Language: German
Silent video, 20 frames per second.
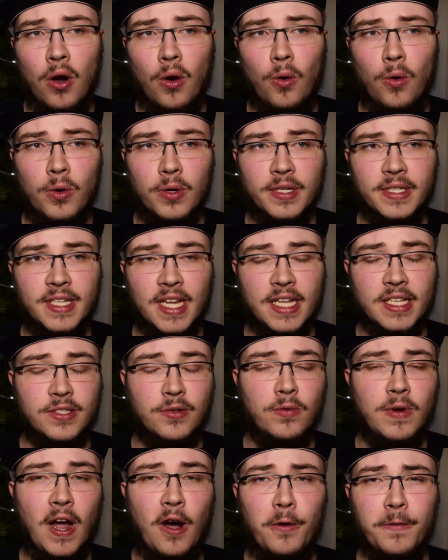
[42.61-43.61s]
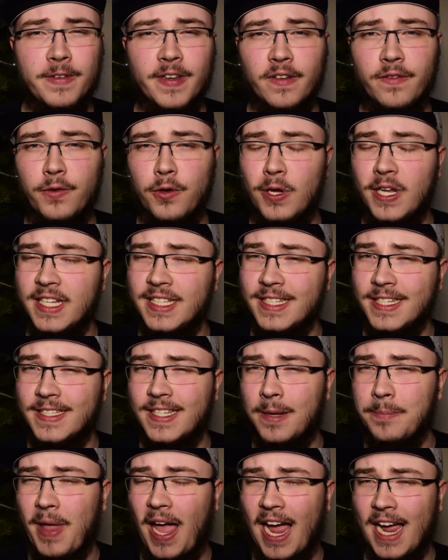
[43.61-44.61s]
und äh, so kauft er für
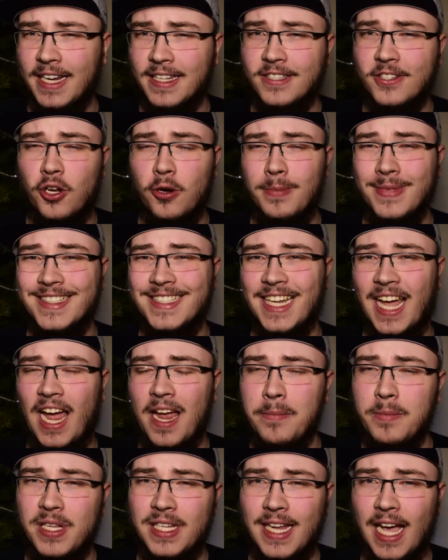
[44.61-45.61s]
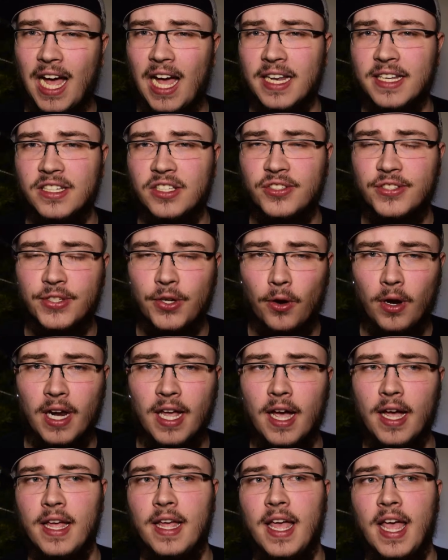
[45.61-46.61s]
insgesamt 1,3 Milliarden
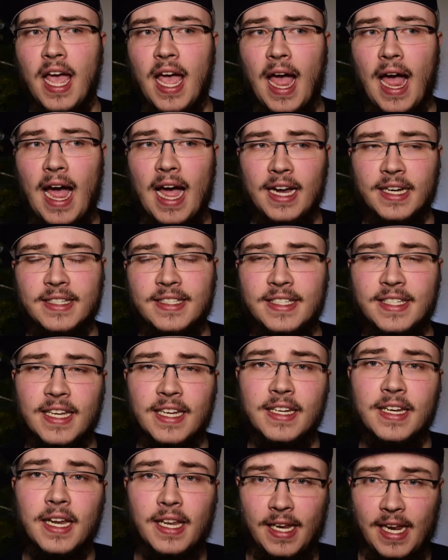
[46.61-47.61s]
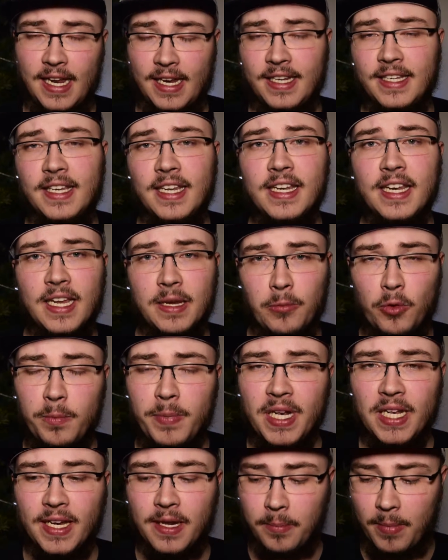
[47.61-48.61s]
Dollar Aktien gegen den
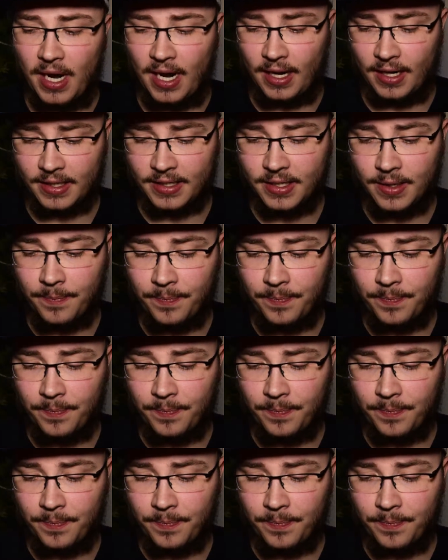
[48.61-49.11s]
Immobilienmarkt.